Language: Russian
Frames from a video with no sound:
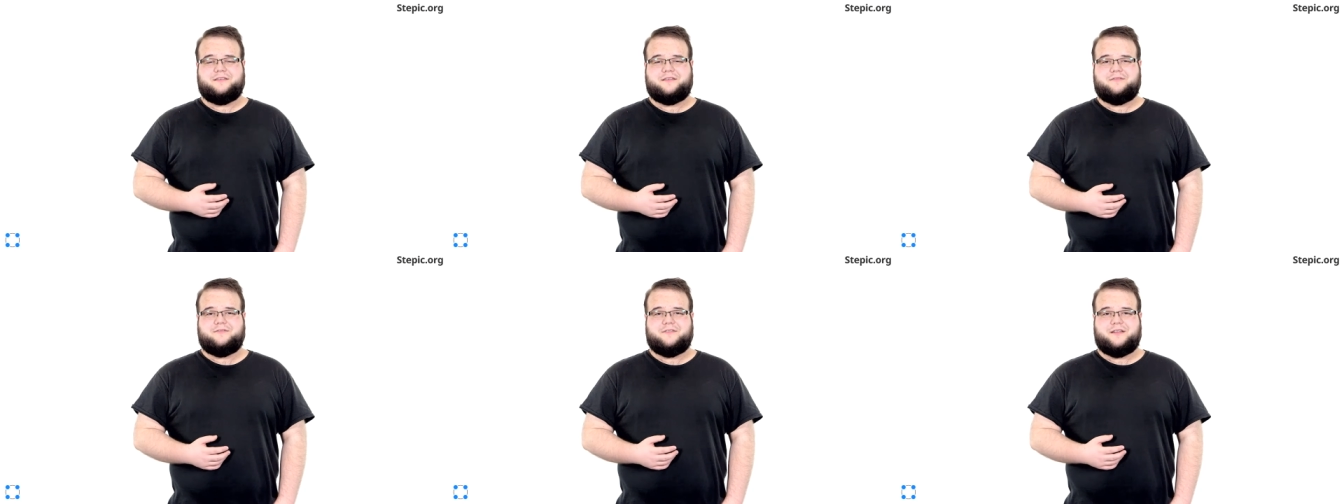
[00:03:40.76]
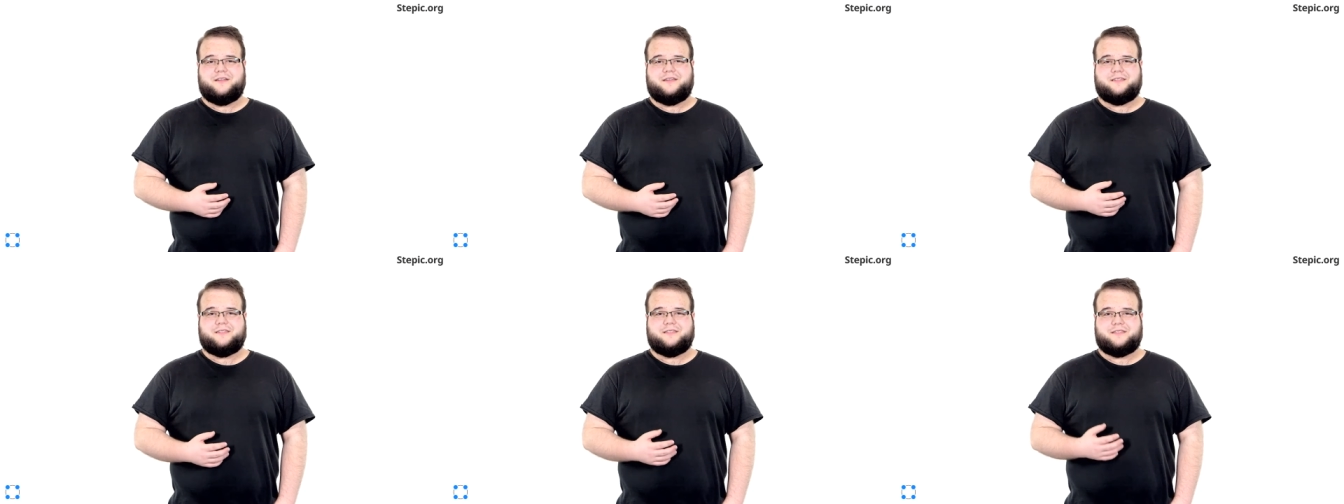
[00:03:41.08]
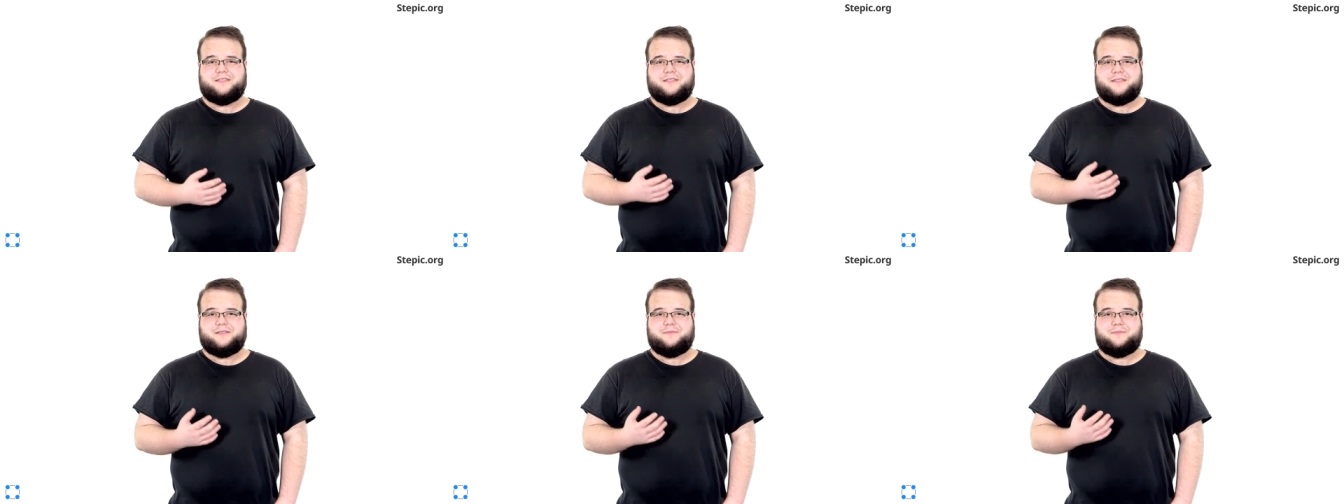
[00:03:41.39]

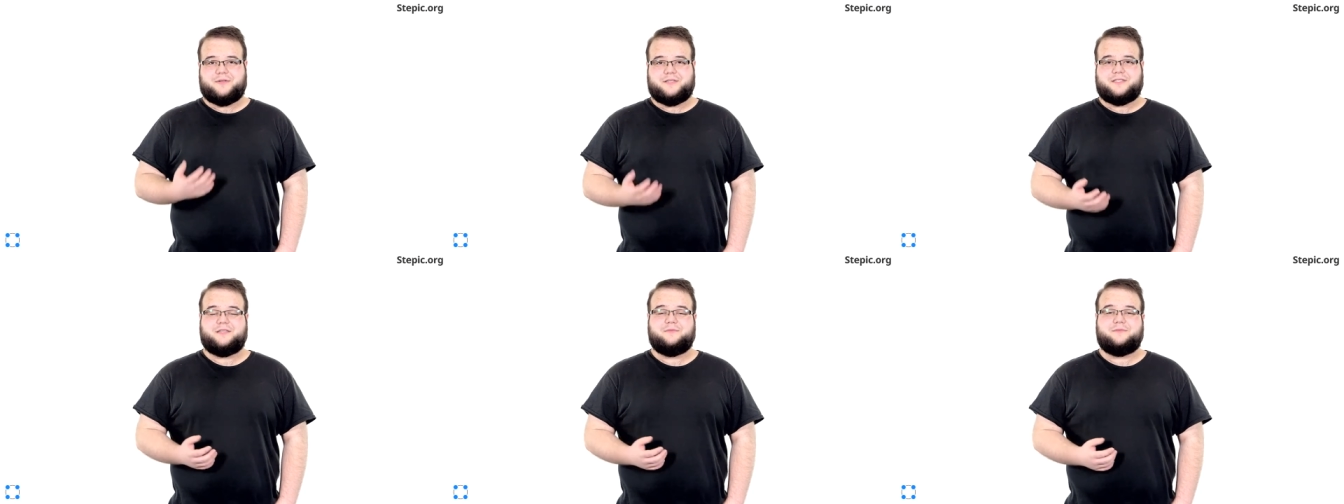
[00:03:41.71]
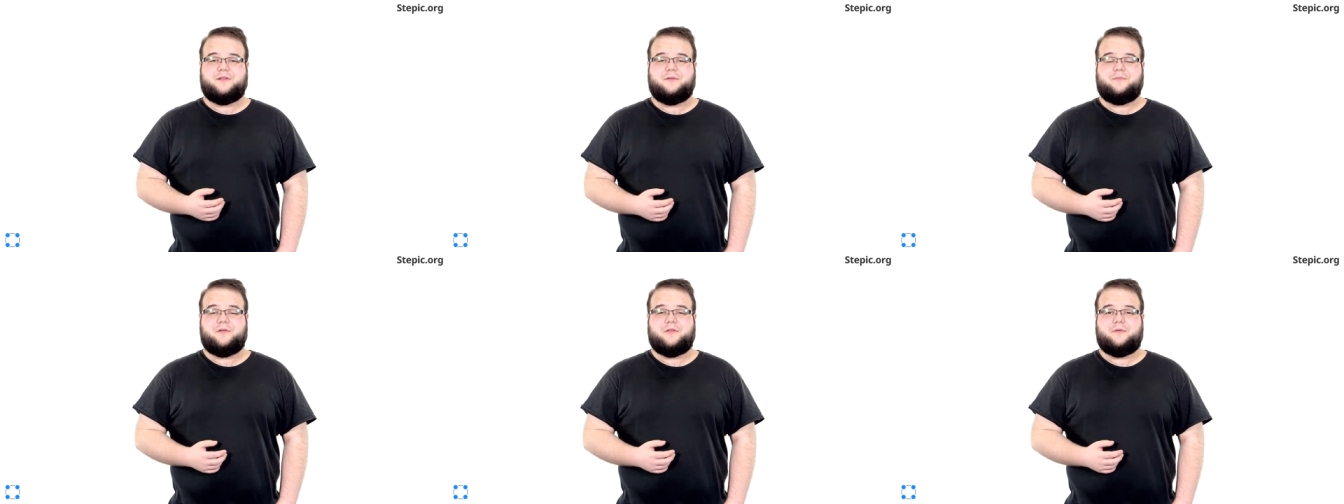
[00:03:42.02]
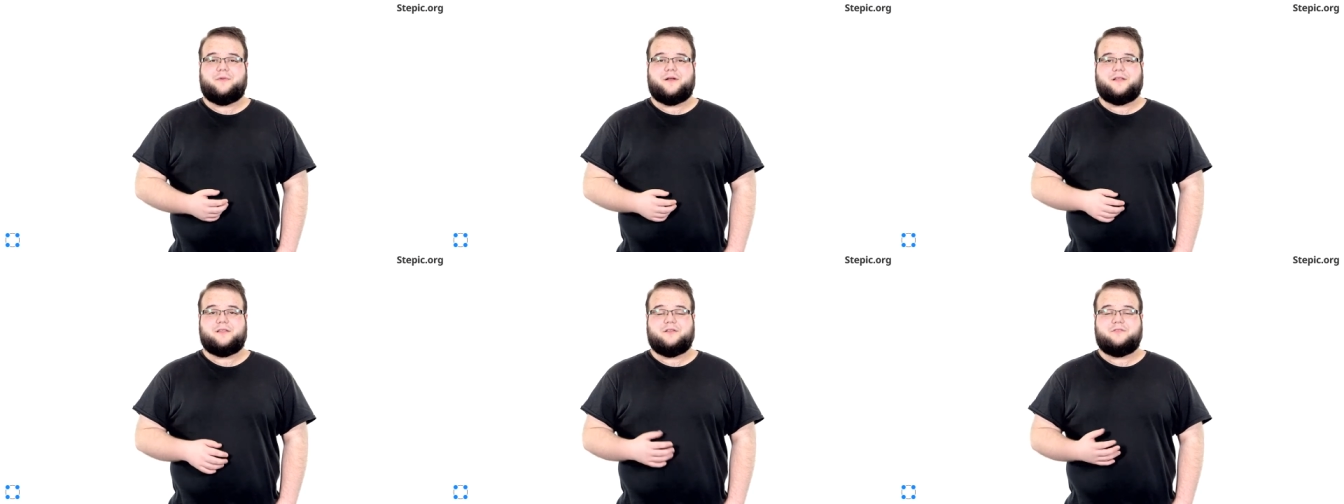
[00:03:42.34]
является простым для
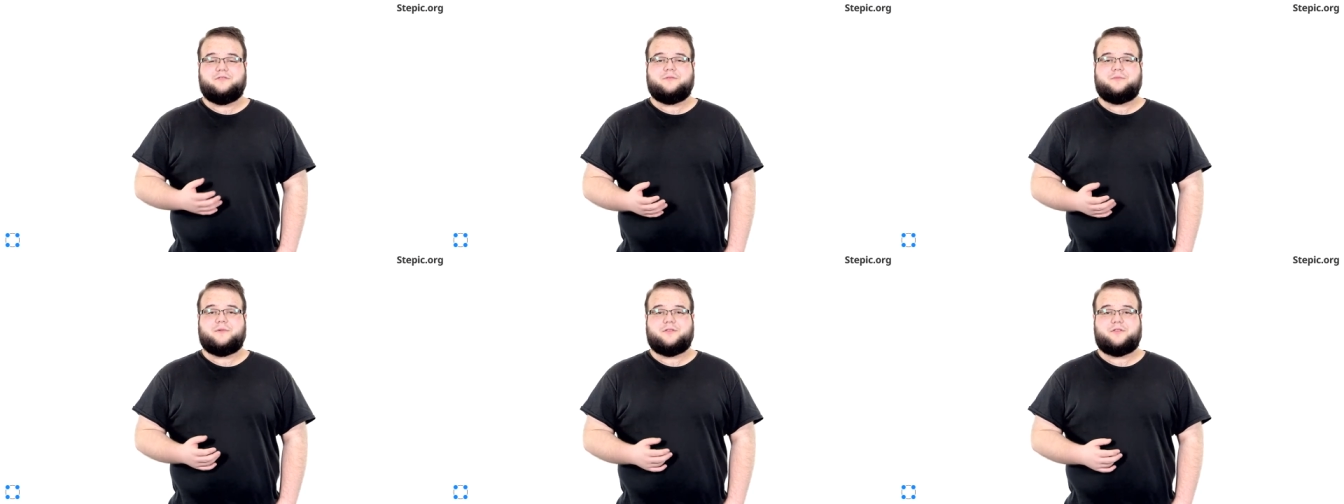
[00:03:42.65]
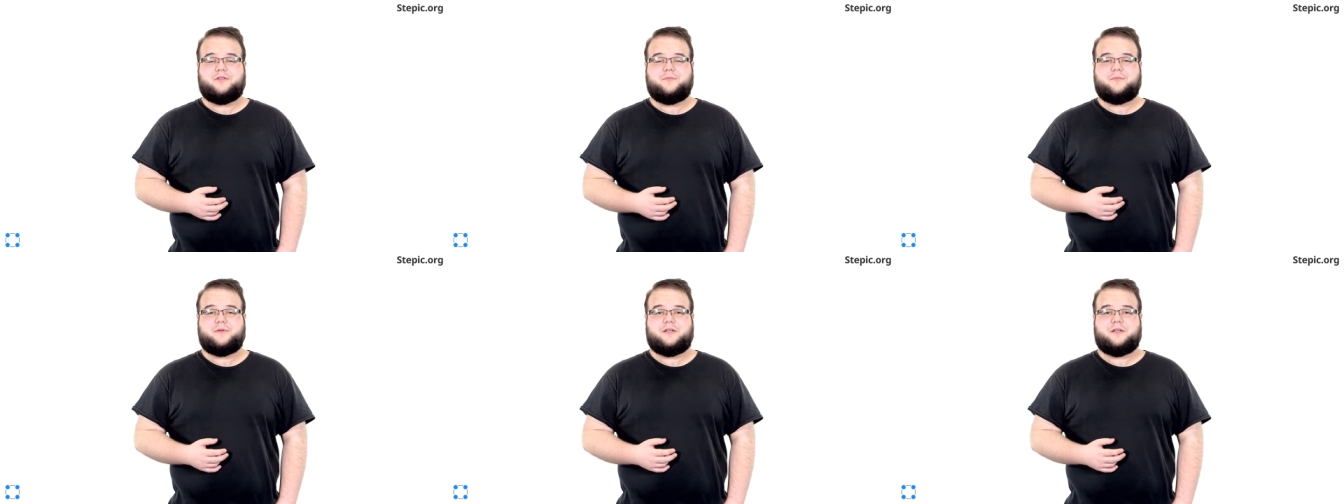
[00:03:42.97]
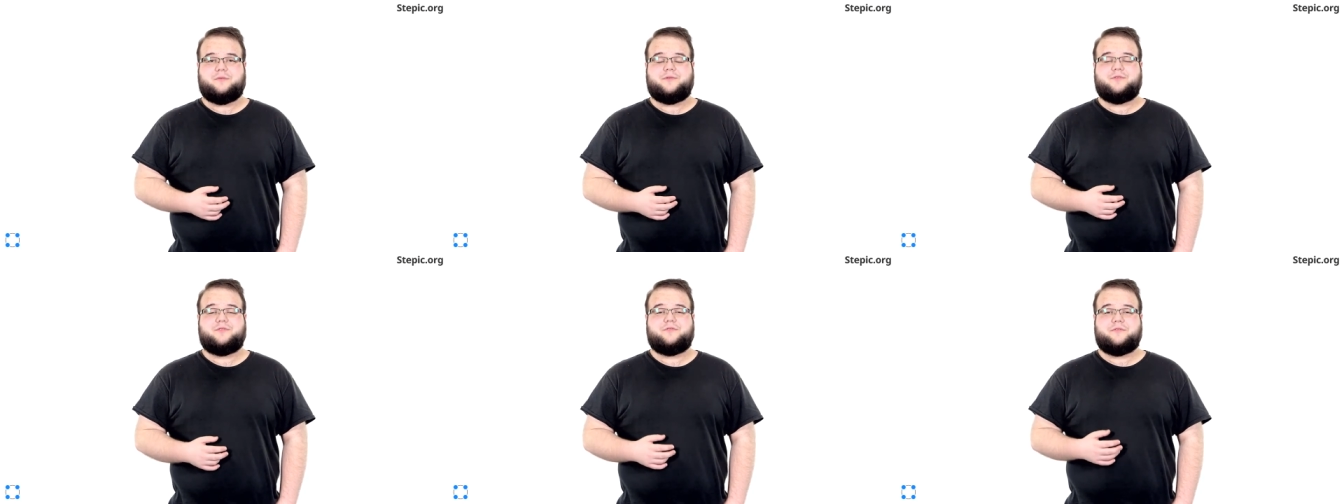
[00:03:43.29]
понимания людям, которые
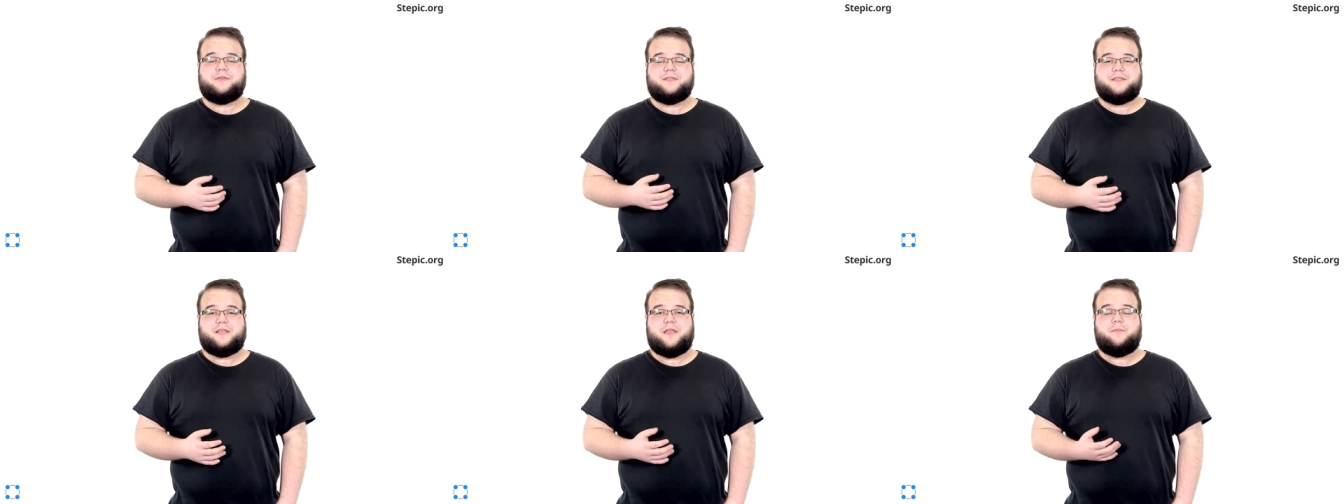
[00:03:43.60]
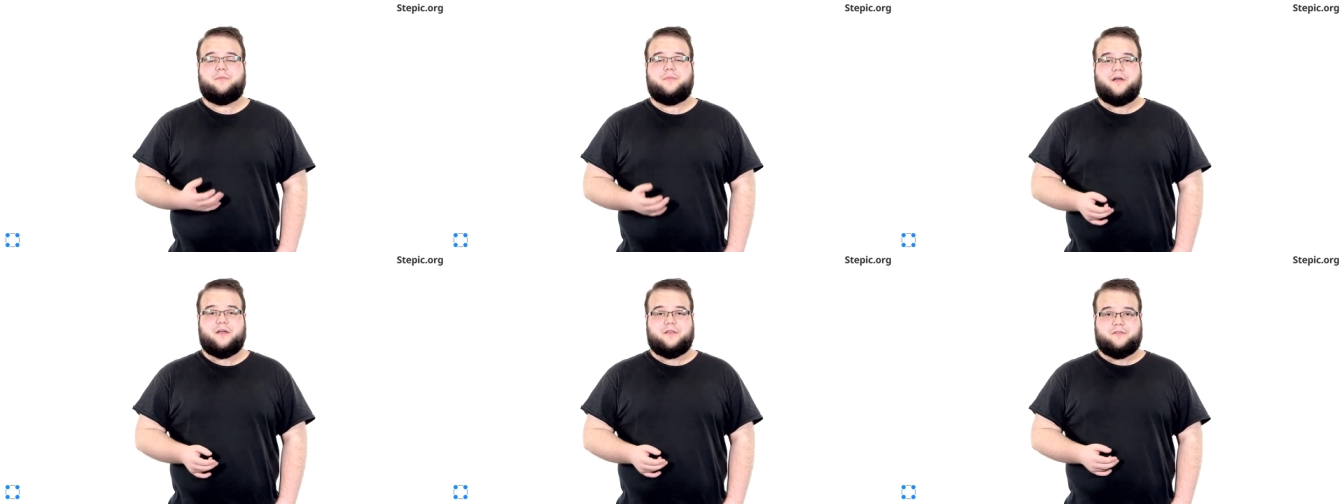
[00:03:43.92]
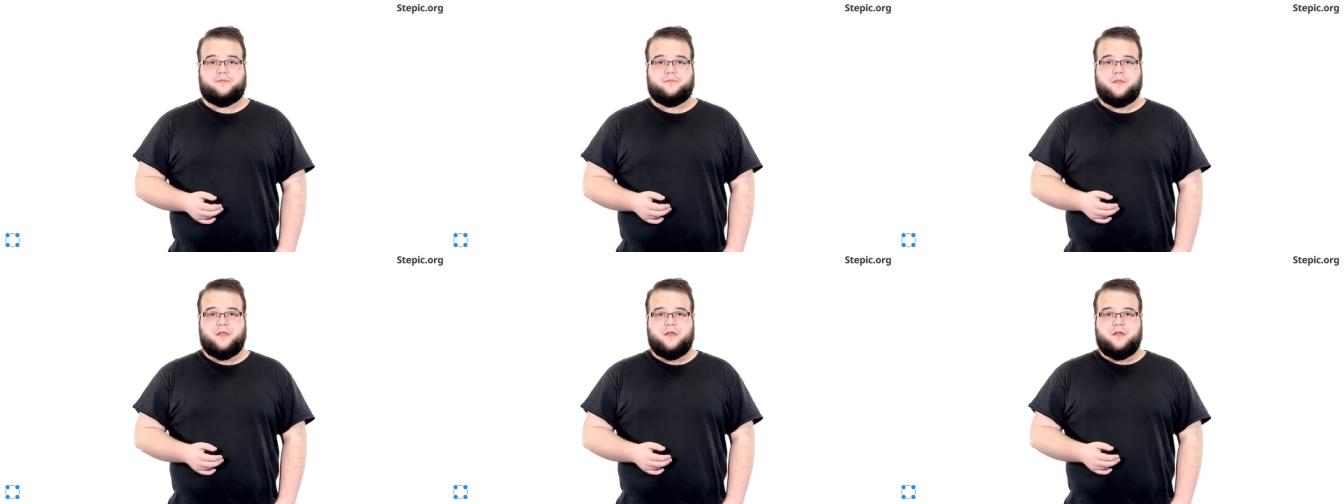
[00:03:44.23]
программируют на языке Python.